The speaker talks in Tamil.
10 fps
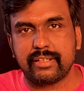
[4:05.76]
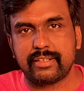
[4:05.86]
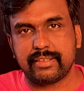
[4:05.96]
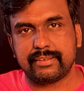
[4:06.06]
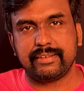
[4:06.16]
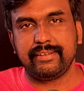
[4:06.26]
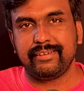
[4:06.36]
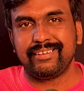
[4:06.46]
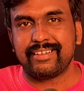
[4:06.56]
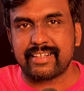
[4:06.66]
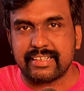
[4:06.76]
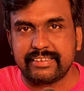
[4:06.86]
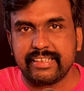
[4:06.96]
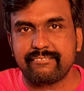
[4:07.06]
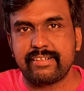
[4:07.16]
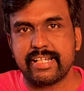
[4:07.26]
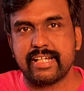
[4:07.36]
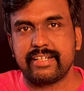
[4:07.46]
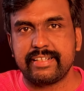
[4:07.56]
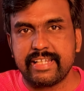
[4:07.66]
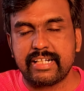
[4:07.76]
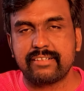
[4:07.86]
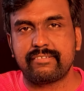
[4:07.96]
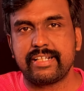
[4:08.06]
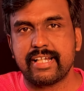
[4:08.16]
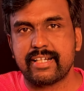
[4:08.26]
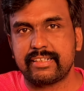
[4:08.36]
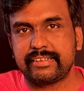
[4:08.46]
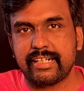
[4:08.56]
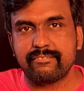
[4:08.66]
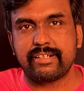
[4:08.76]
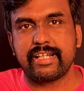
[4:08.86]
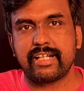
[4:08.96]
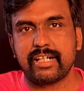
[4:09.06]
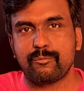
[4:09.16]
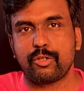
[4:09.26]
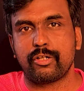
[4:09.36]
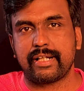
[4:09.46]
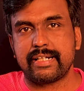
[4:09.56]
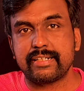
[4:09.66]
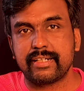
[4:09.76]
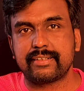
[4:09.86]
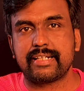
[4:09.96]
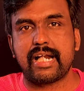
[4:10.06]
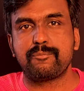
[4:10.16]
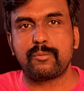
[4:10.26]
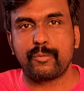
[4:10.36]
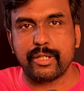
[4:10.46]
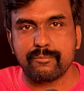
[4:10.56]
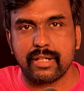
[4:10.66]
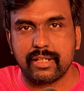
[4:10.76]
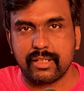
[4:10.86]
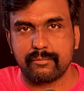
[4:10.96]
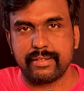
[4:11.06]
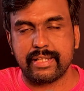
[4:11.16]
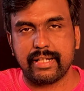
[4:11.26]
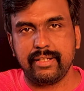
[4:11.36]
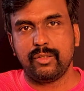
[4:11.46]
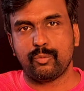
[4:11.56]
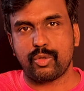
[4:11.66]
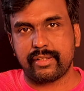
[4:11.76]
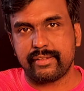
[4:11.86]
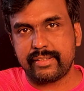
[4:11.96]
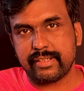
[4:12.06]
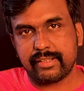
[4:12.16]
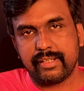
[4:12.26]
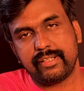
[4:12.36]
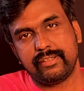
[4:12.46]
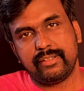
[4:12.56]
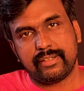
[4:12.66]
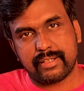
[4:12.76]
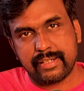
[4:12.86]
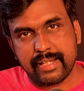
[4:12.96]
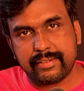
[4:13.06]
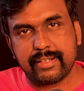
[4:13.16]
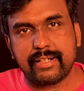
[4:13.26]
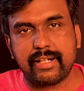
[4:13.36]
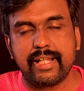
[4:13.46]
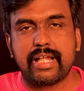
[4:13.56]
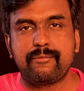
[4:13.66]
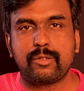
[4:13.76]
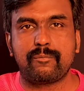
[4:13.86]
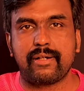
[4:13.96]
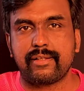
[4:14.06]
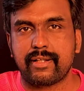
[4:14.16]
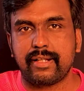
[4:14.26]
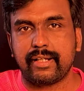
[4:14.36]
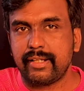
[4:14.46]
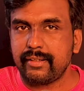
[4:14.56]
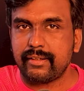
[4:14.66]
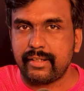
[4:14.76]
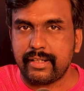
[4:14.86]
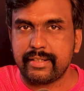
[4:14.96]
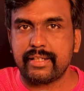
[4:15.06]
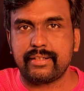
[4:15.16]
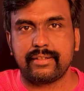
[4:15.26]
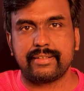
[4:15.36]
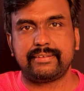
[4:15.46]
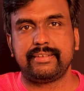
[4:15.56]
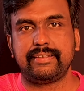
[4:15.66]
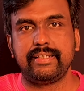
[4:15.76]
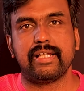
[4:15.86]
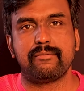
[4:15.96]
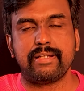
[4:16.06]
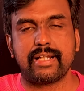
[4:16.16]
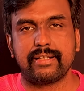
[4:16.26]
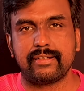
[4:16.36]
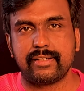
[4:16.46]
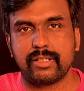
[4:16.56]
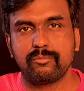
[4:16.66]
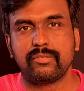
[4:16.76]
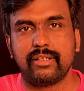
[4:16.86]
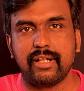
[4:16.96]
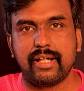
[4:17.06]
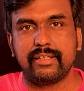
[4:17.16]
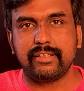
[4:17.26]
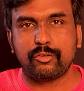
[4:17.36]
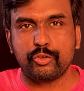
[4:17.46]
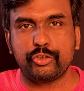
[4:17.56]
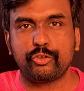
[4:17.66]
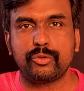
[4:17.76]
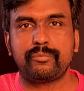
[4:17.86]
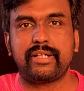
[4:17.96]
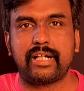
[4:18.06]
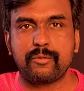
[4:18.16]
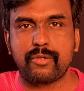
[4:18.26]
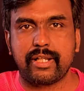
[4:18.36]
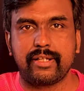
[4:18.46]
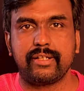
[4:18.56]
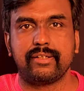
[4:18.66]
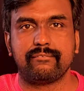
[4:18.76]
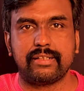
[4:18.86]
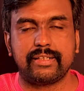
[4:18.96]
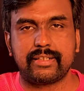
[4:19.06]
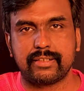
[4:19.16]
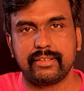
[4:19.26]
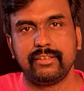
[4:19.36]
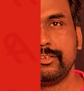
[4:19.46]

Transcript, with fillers: கண்ட்ரிஸுக்கு ரஷ்யா வழியாக ஈரான் வழியாக ரஷ்யான் வழியாக நம்மளோட கண்டெய்னர்ஸை அனுப்ப முடியுமா அப்படிங்கிற ஒரு திட்டத்தை ரெண்டாயிரத்தி ரெண்டுலேயே அறிமுகப்படுத்தியிருந்தாங்க ஐஎன்எஸ்டிசி அப்படிங்கிற அந்த திட்டம் அது கொஞ்சம் கொஞ்சமாக நடைமுறைக்கு வந்துகிட்டு இருக்கு